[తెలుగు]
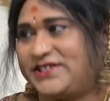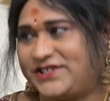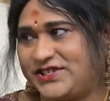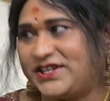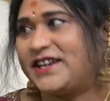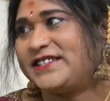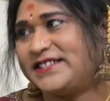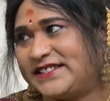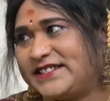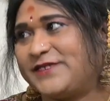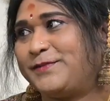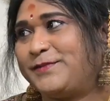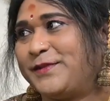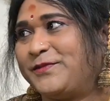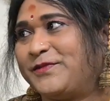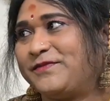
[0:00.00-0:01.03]
స్టార్ట్ చేశాను
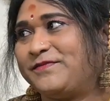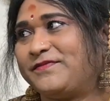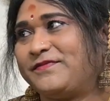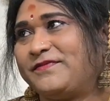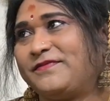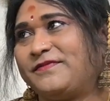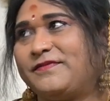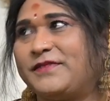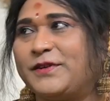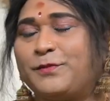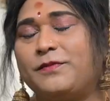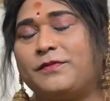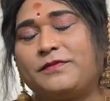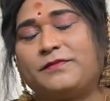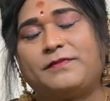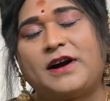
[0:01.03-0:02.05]
నేను
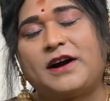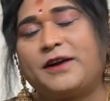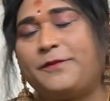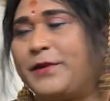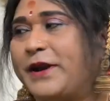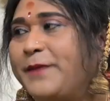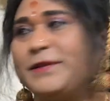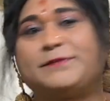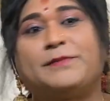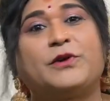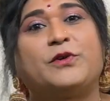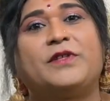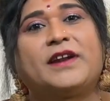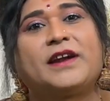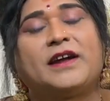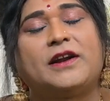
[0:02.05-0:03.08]
బాగా ఫేమస్ మా
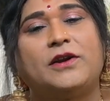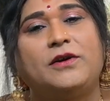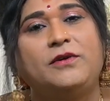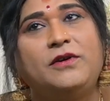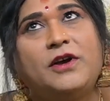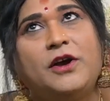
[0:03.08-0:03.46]
గోదరకంలో